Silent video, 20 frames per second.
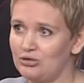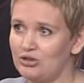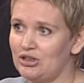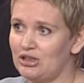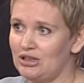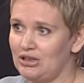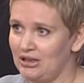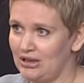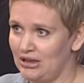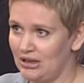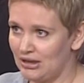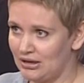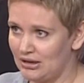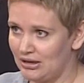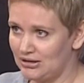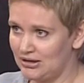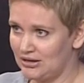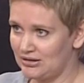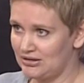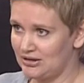сильнее,
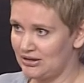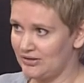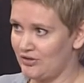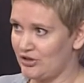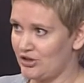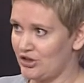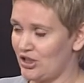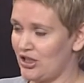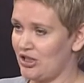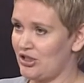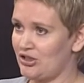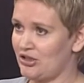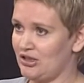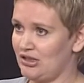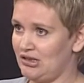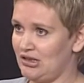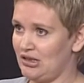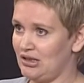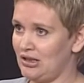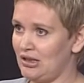когда ты совершаешь
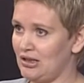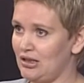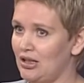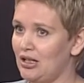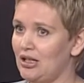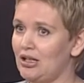насилие.